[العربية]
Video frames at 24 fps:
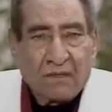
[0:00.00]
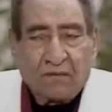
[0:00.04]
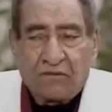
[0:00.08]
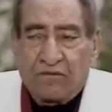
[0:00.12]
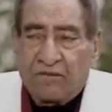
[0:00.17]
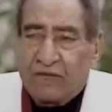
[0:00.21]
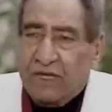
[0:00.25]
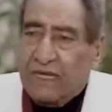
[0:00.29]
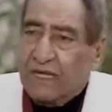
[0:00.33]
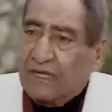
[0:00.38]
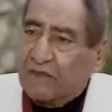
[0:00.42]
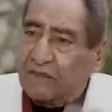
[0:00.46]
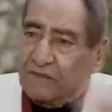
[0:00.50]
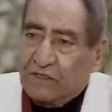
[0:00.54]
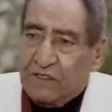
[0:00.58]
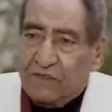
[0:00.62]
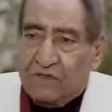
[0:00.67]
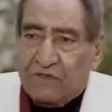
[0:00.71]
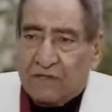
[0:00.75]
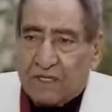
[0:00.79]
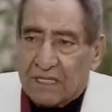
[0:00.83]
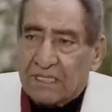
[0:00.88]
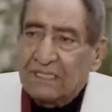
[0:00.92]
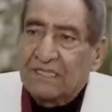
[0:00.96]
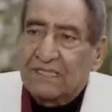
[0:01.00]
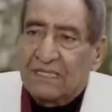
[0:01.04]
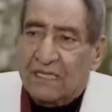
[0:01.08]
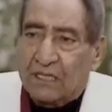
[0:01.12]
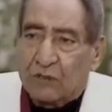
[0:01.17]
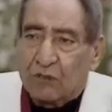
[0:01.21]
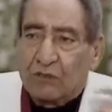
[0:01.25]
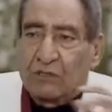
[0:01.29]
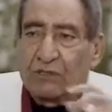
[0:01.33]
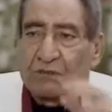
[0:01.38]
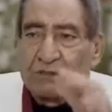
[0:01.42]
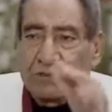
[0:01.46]
ففي فرنسا
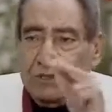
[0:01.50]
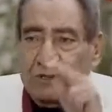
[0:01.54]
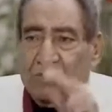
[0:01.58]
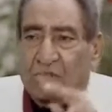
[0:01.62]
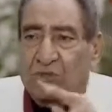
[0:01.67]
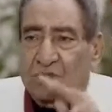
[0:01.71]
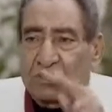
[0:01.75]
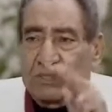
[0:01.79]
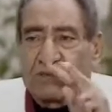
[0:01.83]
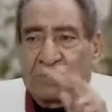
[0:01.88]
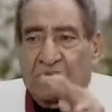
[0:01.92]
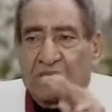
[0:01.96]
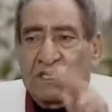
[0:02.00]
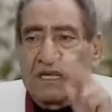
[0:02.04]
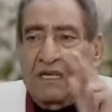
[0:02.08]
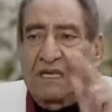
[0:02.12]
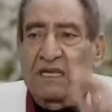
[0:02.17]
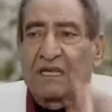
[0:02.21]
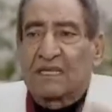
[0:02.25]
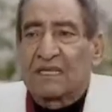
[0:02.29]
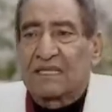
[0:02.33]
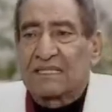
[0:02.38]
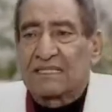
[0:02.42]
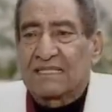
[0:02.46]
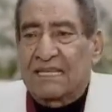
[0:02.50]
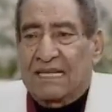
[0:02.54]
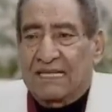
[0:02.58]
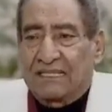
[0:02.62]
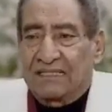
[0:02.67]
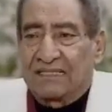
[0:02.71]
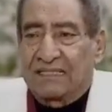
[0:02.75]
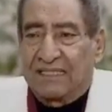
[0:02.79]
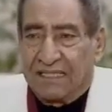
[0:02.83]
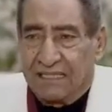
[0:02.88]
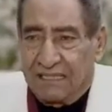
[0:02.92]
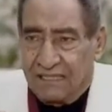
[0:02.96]
قالوا لي ما تقعدش في القاهرة
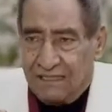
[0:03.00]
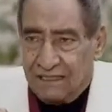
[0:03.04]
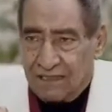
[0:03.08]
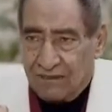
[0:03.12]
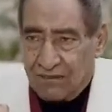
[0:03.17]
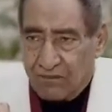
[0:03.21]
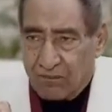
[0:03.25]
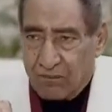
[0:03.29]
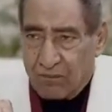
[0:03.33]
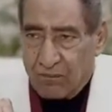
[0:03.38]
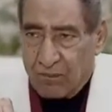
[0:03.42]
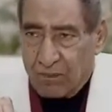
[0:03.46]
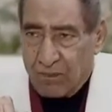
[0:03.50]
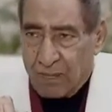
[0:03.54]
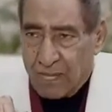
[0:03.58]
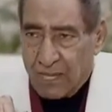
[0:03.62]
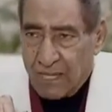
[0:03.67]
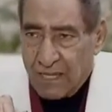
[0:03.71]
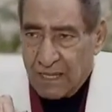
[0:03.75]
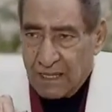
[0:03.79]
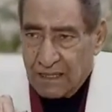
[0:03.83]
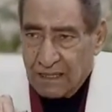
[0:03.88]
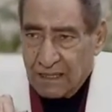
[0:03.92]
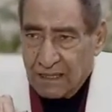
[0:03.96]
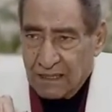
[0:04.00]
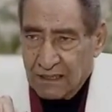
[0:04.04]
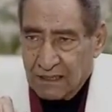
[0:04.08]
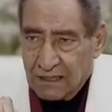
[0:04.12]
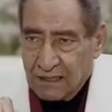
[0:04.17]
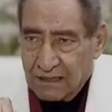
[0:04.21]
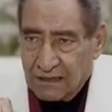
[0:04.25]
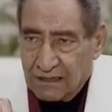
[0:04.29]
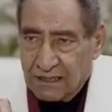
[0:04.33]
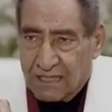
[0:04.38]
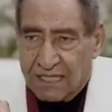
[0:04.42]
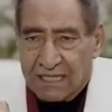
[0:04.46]
ساعتين
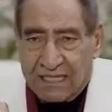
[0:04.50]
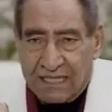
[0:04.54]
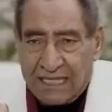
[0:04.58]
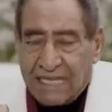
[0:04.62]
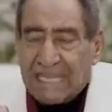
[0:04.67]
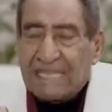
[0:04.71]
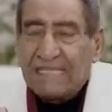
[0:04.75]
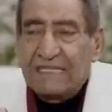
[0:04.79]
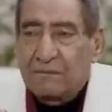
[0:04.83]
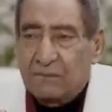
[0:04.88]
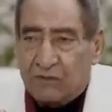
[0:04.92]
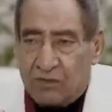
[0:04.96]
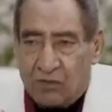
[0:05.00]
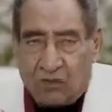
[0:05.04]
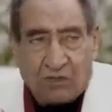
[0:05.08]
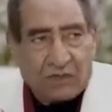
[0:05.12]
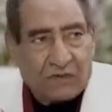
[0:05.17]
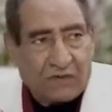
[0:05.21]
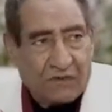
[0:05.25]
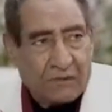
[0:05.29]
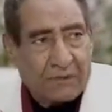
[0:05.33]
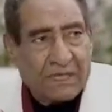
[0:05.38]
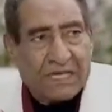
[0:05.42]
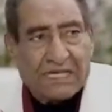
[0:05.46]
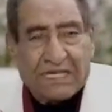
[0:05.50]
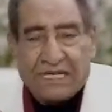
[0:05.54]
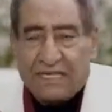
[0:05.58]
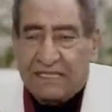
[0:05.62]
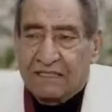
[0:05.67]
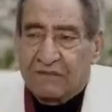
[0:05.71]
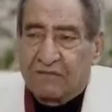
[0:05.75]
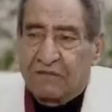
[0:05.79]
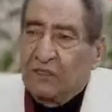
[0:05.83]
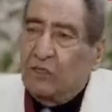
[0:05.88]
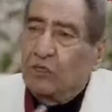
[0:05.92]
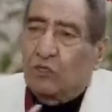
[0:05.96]
يعني لازم تقعد في
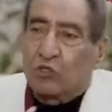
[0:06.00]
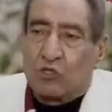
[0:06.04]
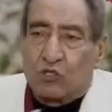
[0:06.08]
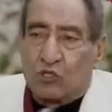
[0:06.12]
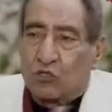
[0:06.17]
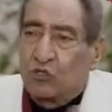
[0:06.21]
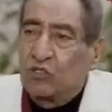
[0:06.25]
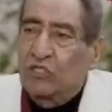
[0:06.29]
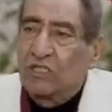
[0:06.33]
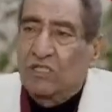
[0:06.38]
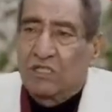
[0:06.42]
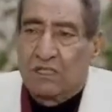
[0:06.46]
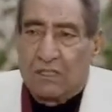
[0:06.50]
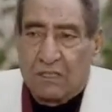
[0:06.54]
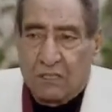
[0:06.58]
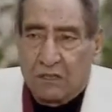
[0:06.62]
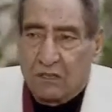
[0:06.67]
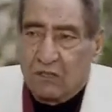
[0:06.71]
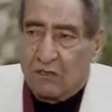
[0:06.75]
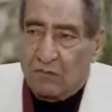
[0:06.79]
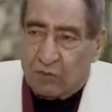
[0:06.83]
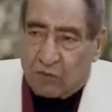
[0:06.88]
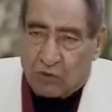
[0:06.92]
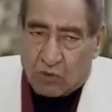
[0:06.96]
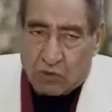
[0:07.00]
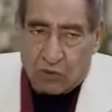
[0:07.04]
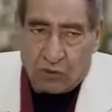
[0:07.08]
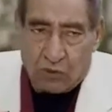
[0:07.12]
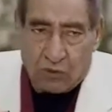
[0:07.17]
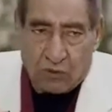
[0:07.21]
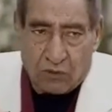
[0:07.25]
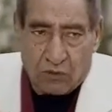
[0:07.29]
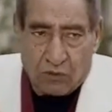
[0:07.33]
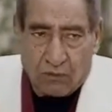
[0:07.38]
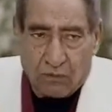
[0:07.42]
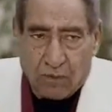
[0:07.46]
مكان فيه أكسجين اليوم
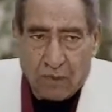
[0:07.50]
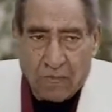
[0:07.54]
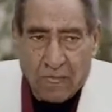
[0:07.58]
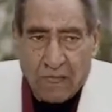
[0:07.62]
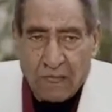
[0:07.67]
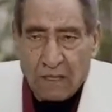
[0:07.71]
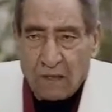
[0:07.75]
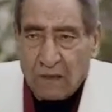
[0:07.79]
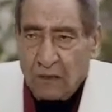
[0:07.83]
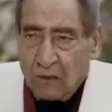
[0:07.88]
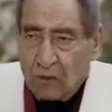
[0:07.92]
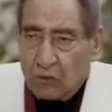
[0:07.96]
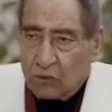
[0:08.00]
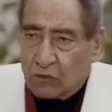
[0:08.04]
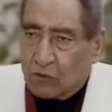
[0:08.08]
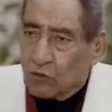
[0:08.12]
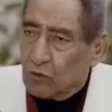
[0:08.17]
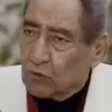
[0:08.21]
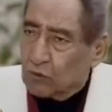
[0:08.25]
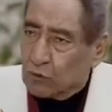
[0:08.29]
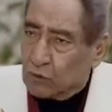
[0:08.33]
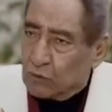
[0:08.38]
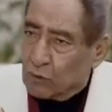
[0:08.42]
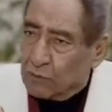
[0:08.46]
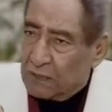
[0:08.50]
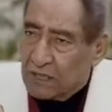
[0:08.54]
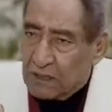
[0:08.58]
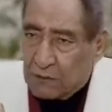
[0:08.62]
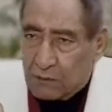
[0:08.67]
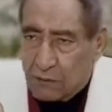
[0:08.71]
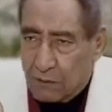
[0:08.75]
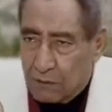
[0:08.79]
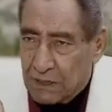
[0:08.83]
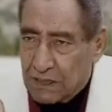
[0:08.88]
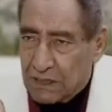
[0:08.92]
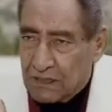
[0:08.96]
كله قلت لهم انتوا
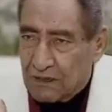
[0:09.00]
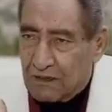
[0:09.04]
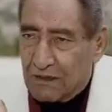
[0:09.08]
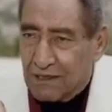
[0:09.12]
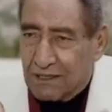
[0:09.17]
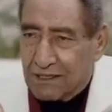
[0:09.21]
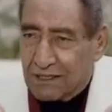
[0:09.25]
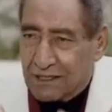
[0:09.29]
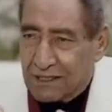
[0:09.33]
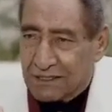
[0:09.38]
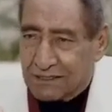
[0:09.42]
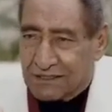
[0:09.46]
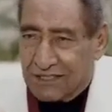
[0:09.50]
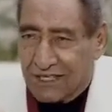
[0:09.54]
مالكم مال القاهرة